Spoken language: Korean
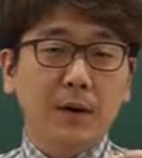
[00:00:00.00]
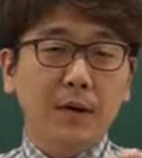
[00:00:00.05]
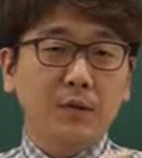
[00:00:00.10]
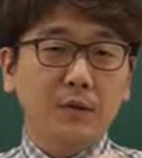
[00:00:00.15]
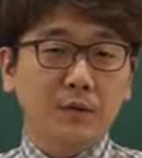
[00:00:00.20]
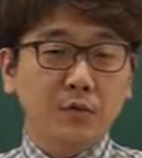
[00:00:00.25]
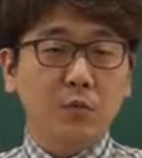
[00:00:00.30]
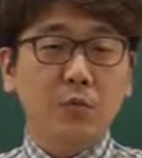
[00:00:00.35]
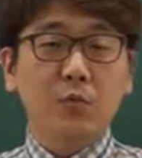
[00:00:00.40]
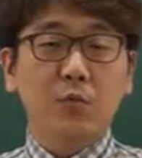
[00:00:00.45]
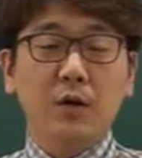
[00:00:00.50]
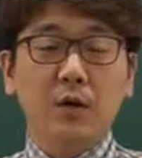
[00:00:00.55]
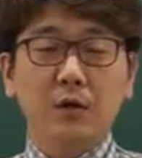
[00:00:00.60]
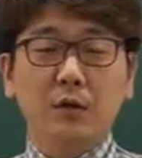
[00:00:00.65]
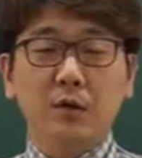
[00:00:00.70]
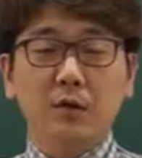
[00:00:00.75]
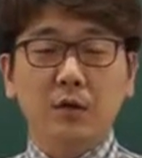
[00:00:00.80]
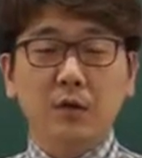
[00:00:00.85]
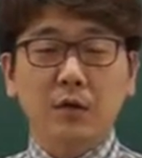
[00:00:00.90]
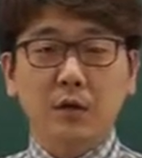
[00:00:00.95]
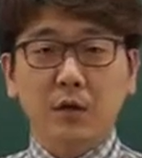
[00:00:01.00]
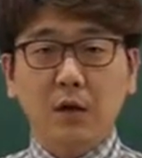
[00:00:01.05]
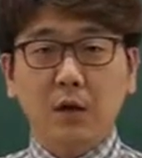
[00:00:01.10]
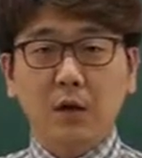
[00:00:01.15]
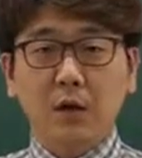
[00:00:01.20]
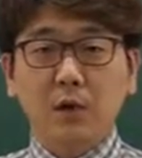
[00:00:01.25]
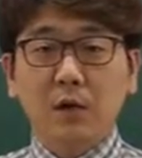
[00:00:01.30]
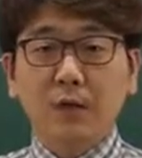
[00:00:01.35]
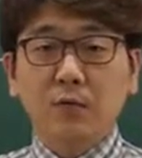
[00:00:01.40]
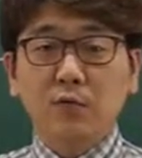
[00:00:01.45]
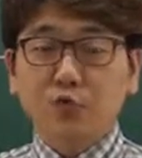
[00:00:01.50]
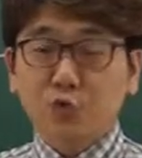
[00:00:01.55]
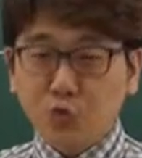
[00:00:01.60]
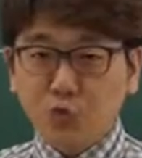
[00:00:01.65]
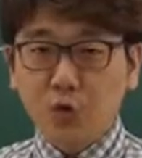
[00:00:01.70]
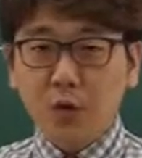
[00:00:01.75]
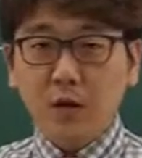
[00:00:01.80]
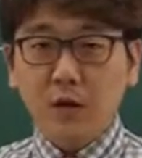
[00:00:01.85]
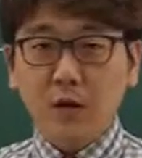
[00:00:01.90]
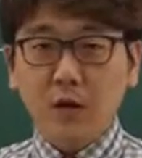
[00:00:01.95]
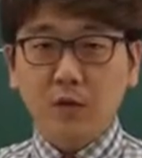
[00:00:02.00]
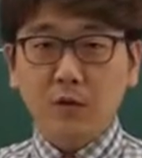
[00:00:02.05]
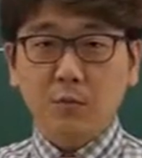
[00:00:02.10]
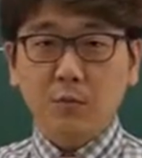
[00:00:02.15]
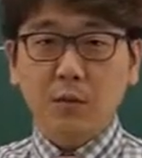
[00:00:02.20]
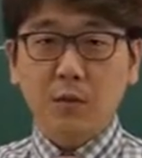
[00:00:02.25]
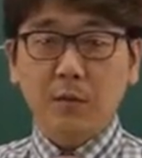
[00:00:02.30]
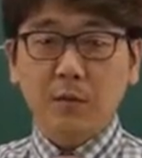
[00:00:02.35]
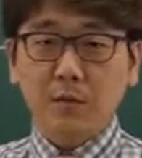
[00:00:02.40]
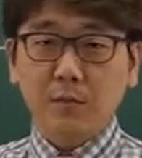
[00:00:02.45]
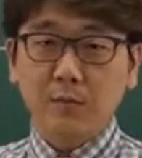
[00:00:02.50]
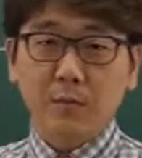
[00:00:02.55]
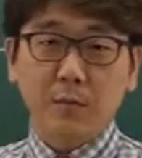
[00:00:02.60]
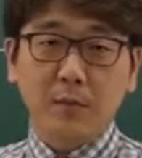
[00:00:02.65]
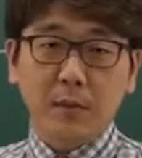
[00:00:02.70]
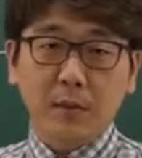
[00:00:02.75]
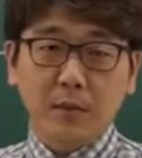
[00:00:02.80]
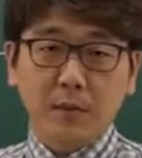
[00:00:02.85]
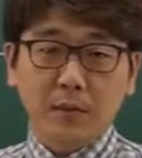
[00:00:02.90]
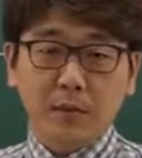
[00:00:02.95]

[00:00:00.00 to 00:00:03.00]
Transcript: 맺어서 공부하는 것이 이렇게 중요하다는 점을 말씀드립니다.